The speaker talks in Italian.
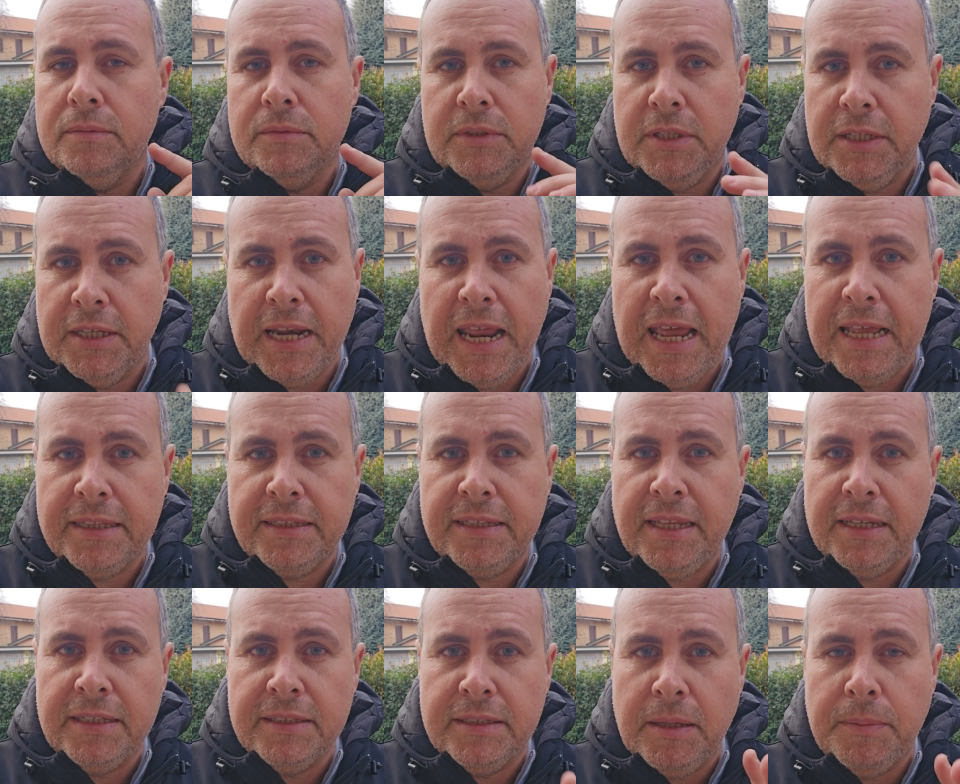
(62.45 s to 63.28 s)

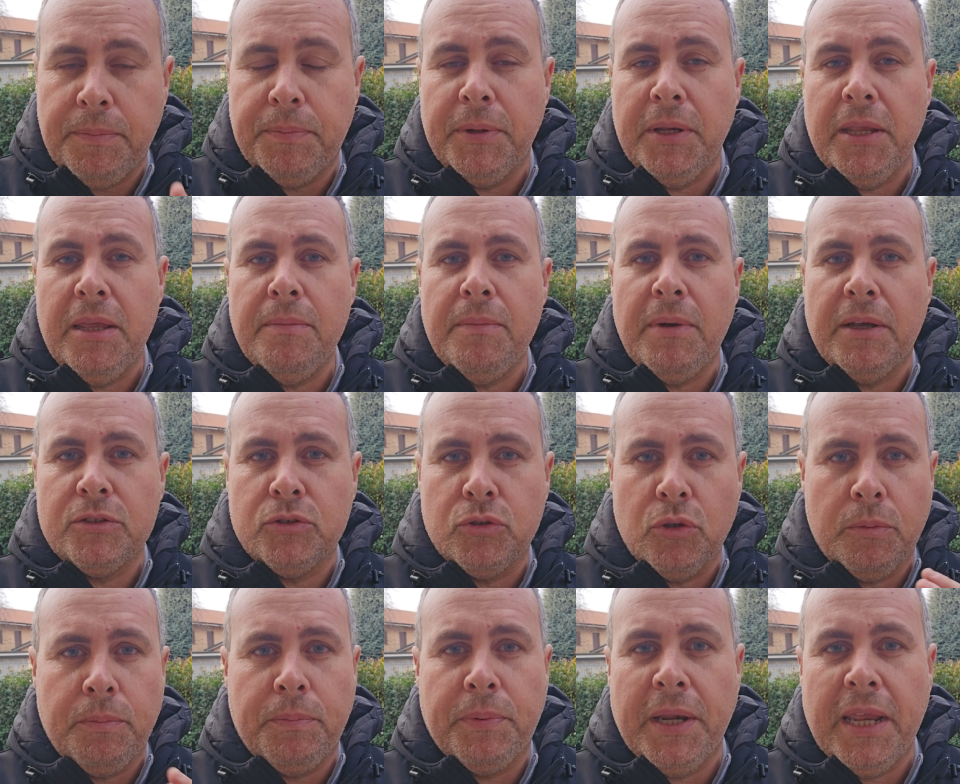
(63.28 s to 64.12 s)
dirette, anteprima,
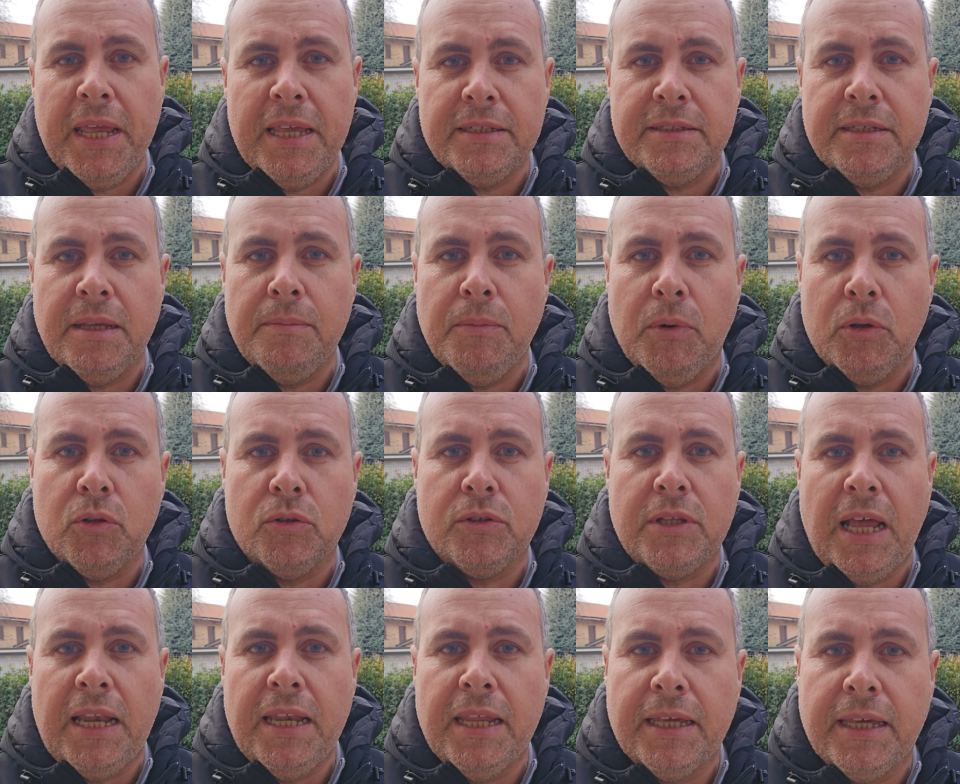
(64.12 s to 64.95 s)
sorprese, in modo
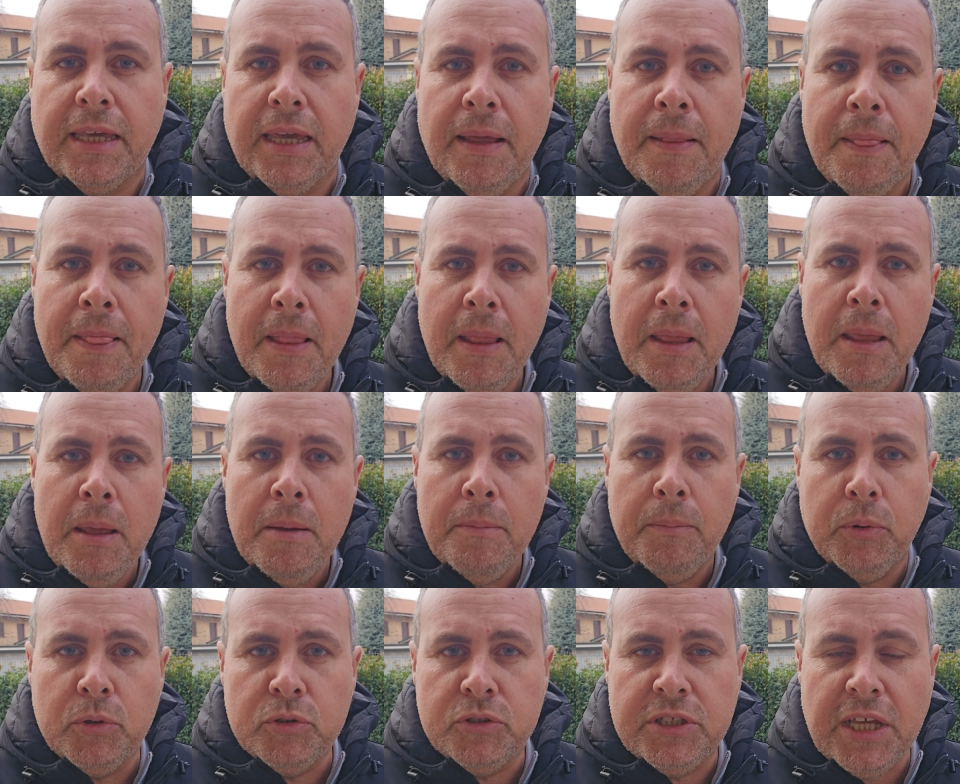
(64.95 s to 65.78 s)
tale che
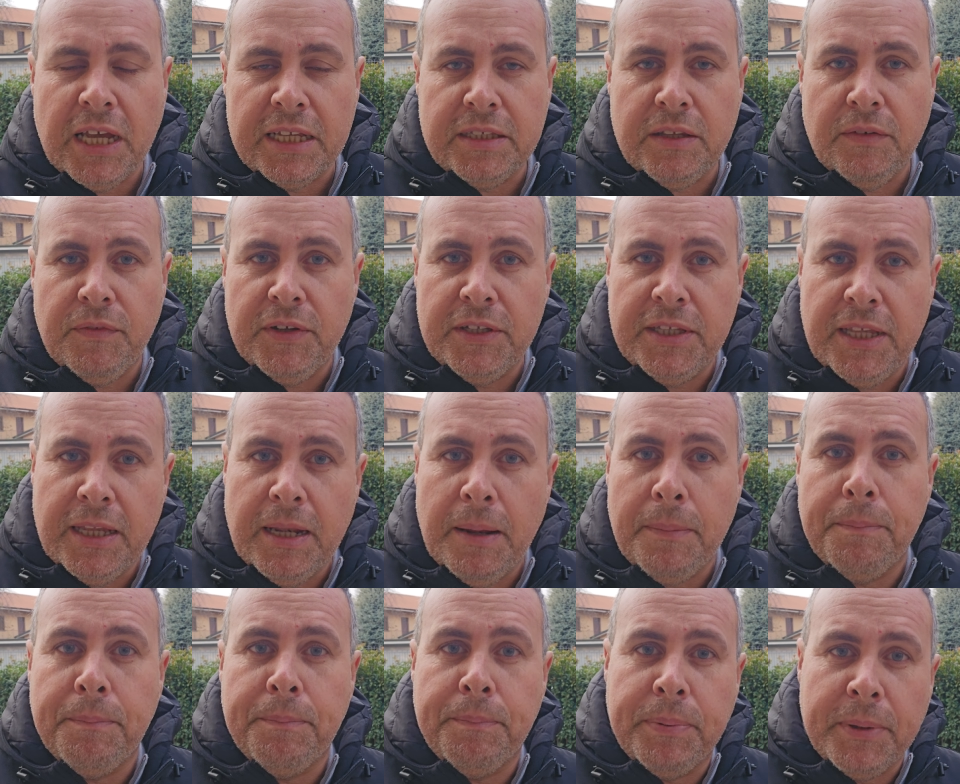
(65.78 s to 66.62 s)
possiate
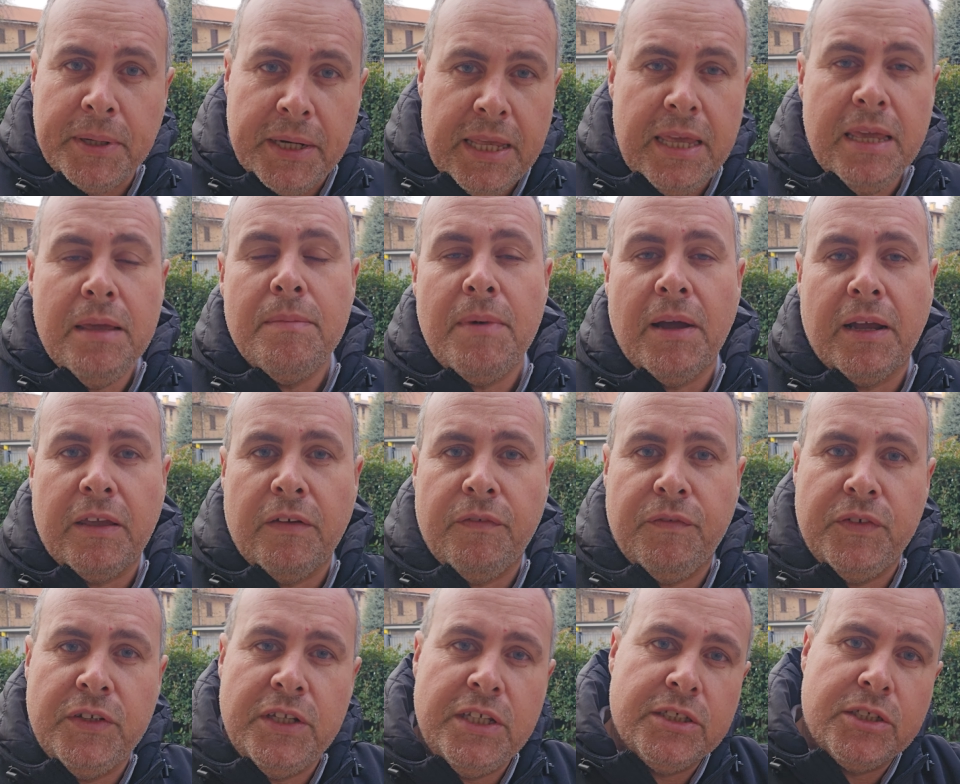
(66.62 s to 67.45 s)
vedere prima che
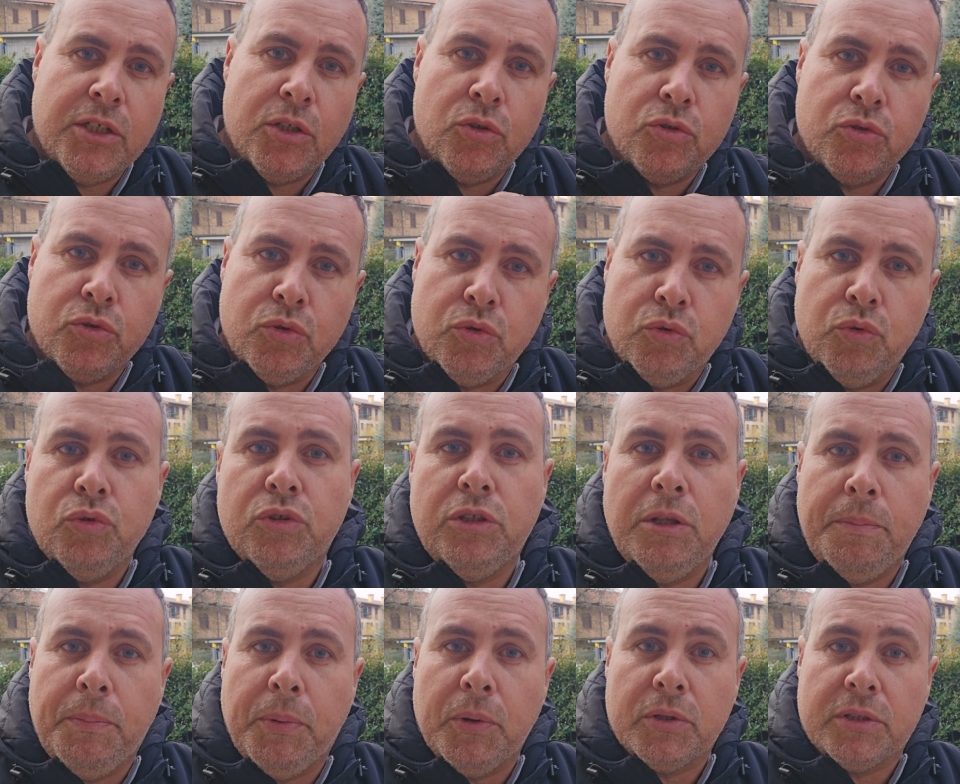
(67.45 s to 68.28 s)
finiscano su
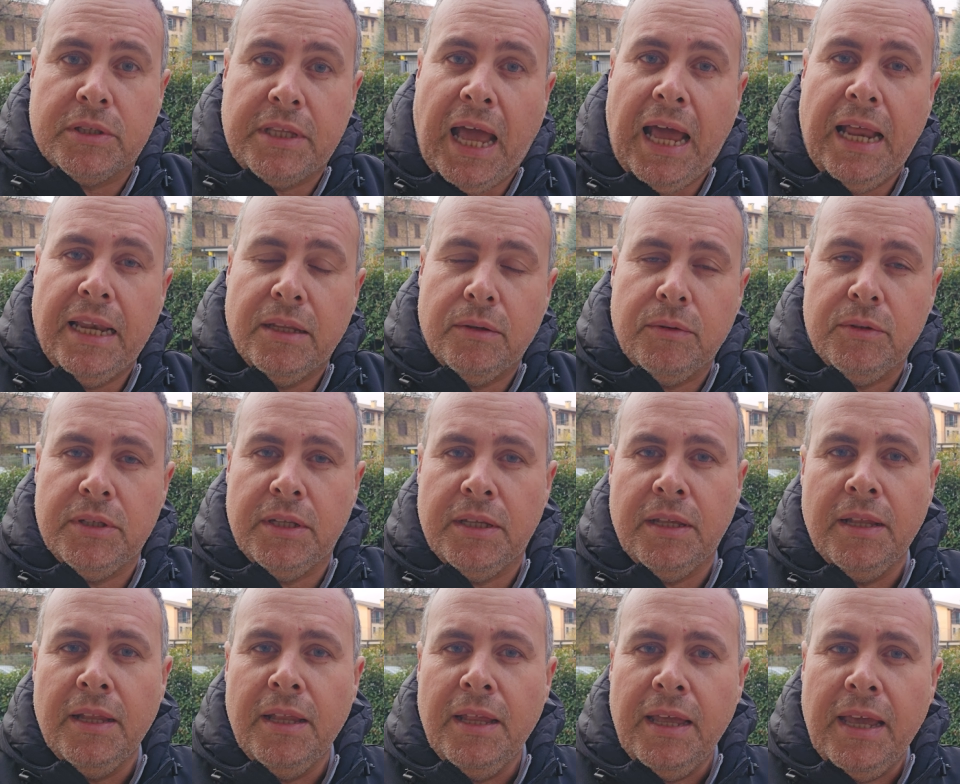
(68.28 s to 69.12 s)
tutti i portali,
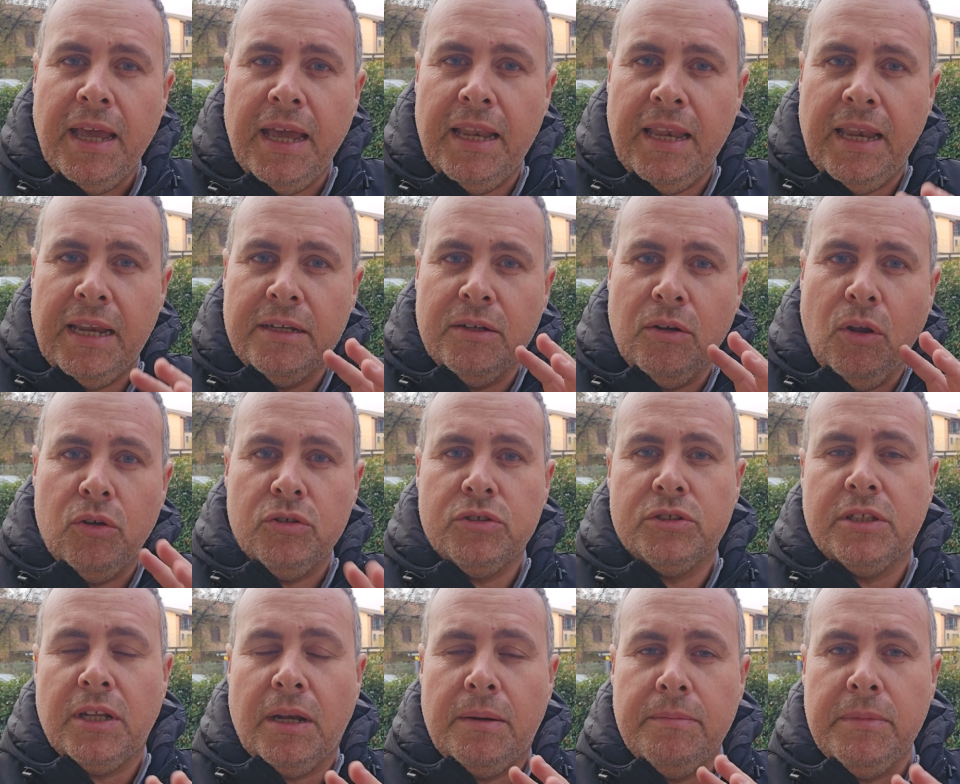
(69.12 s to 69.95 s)
quindi è la
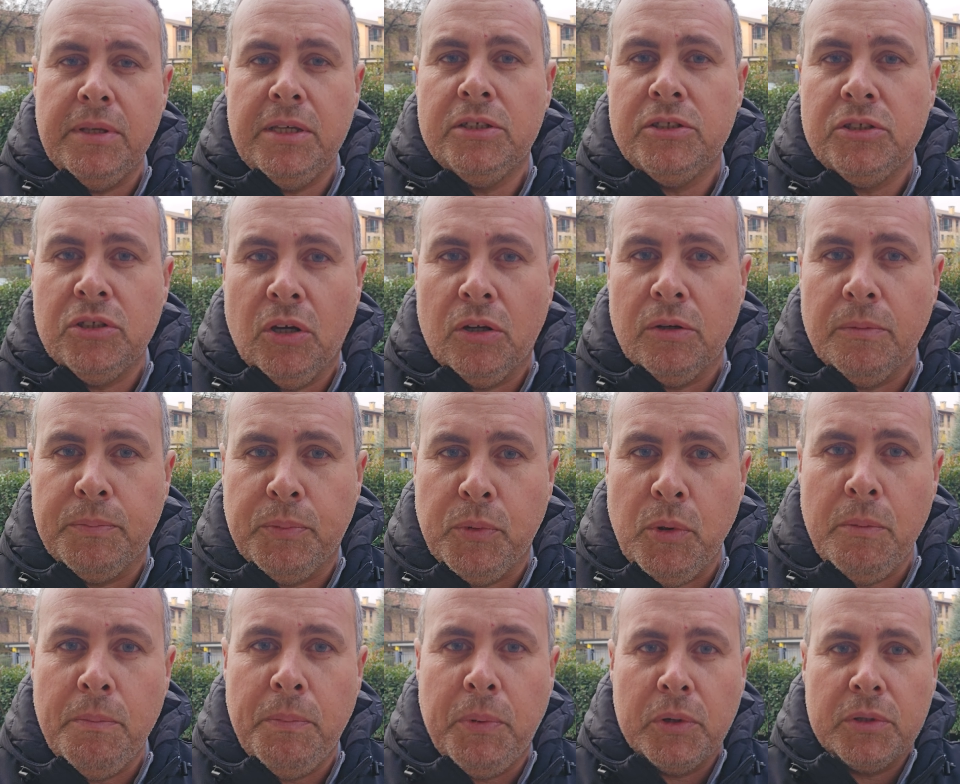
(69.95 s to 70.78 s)
nostra mission
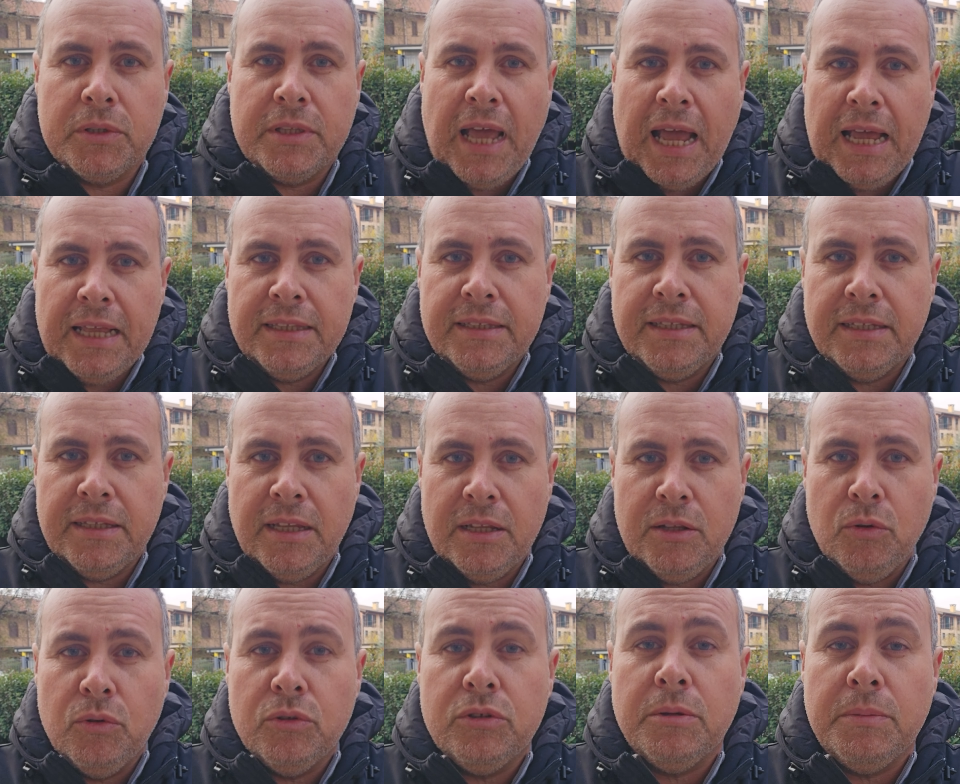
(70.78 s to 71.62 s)
più importante
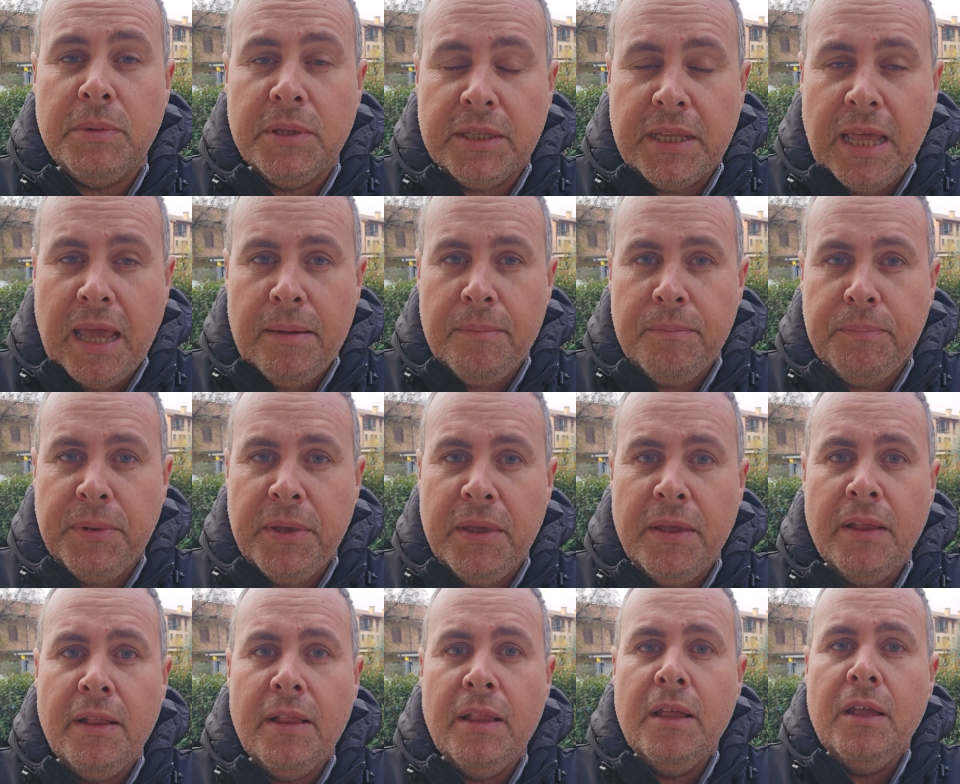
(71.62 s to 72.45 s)
degli ultimi tempi,